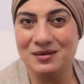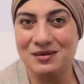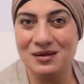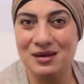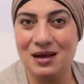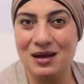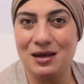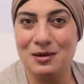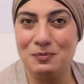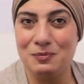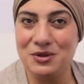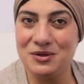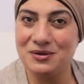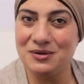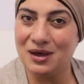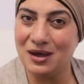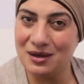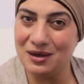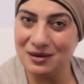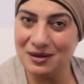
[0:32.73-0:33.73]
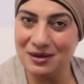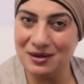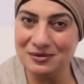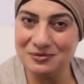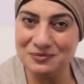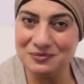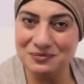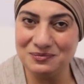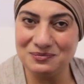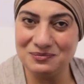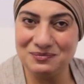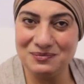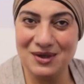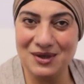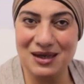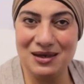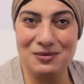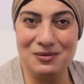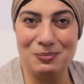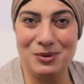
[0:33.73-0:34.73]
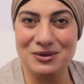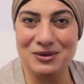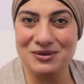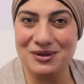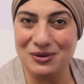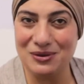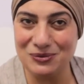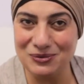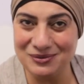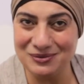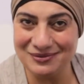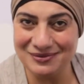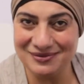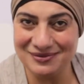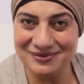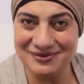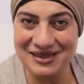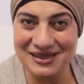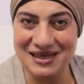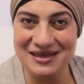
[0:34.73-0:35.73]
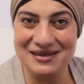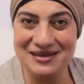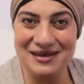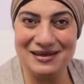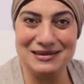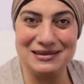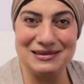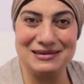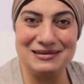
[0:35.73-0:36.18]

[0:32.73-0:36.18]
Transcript: تلقى البنت خارجه البنطلون ضيق